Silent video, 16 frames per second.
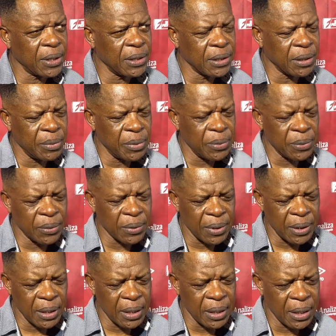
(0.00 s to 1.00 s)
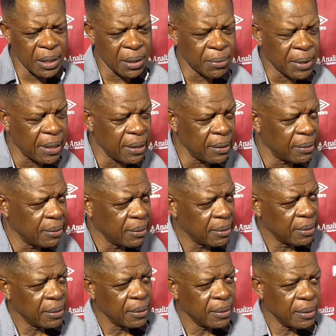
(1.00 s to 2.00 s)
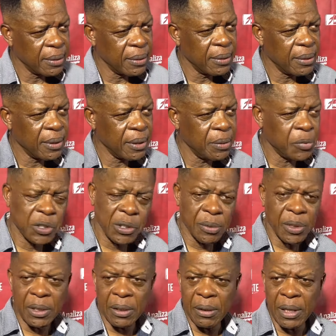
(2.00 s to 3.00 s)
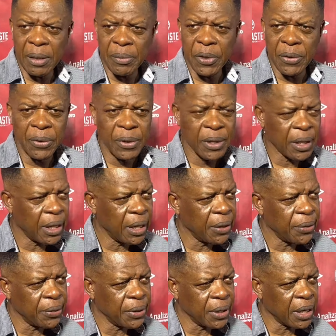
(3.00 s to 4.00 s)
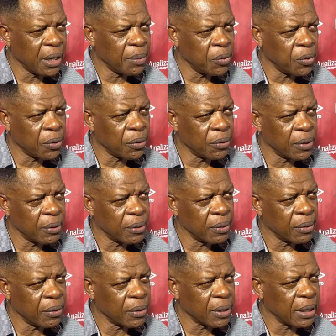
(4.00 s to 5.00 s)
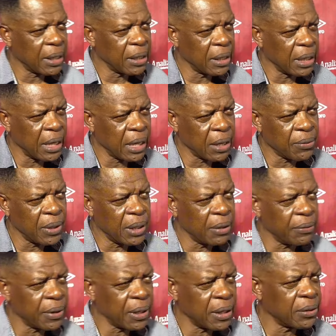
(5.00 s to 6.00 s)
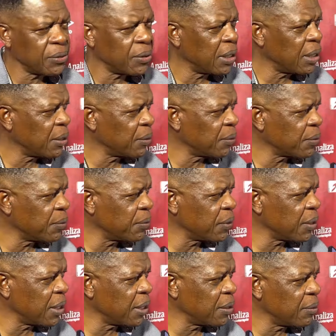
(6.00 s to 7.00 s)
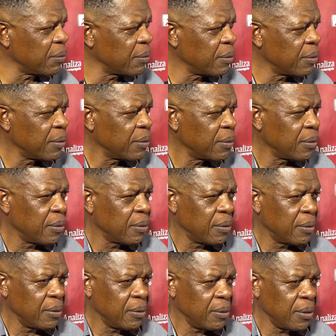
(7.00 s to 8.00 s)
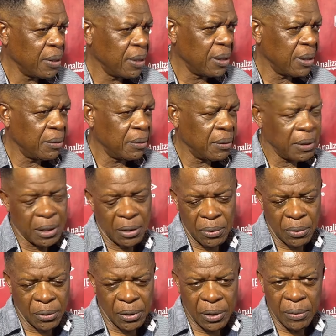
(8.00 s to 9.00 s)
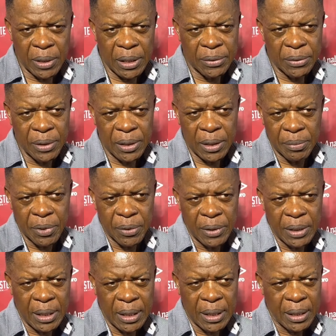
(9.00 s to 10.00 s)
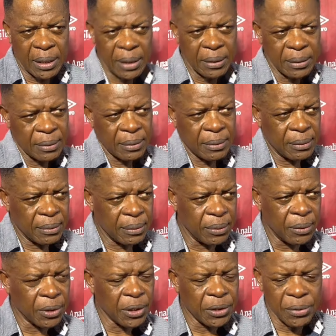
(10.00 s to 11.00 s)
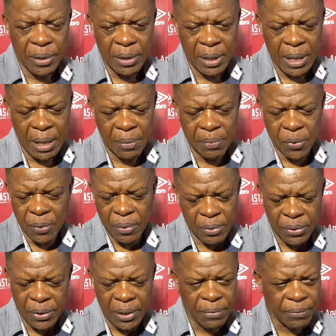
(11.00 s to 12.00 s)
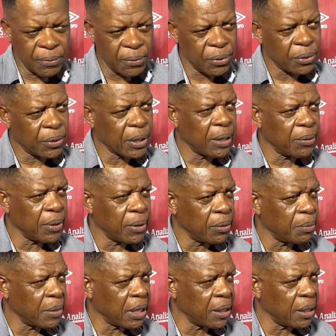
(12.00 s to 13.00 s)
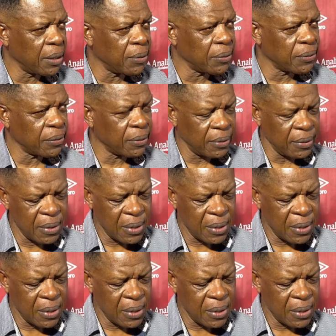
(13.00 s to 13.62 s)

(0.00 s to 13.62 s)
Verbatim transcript: 15 minutos con el rival, empezamos a trabajar mejor que ellos, llegamos con, claridad, con elaboración a largo contrario. Y en dos, tres ocasiones la pelota no quiso entrar por cosas de fútbol, tocaron en los maderos,